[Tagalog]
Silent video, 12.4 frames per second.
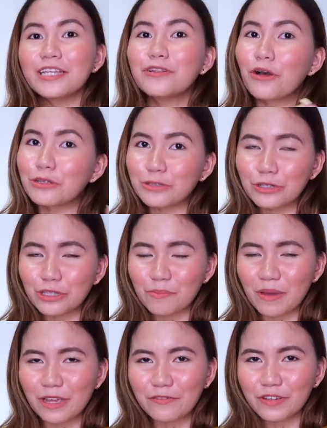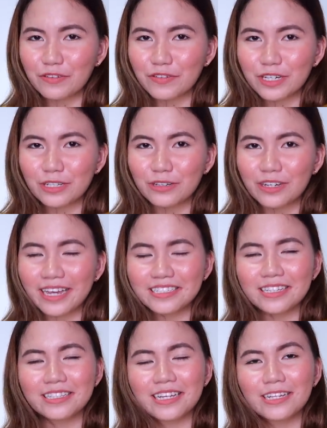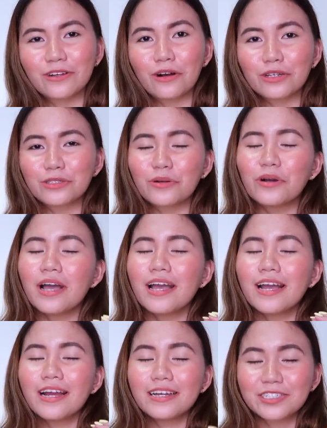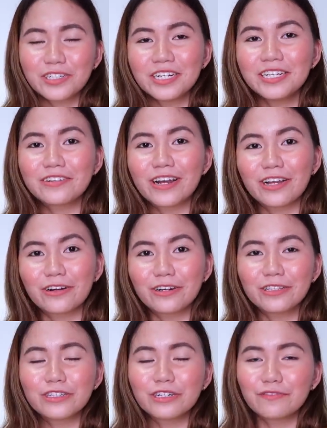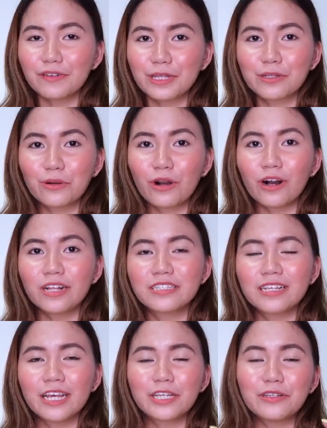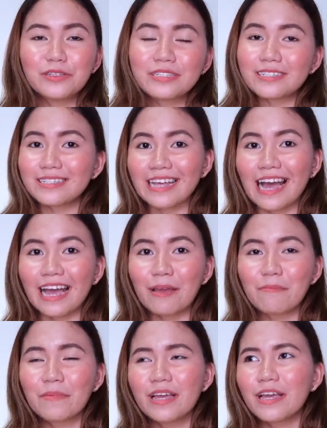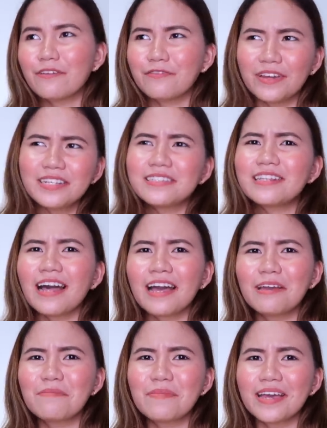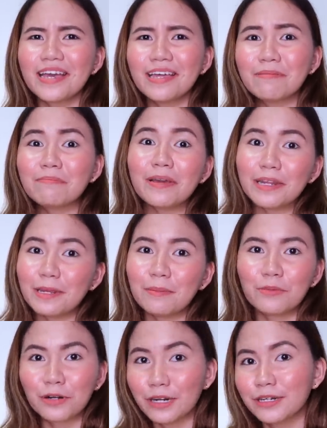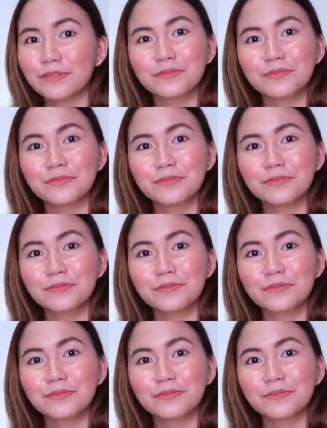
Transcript: And also, ito pa yung favorite ko, guys. It can also screen record your video calls like yung sa Skype, FaceTime, and many more.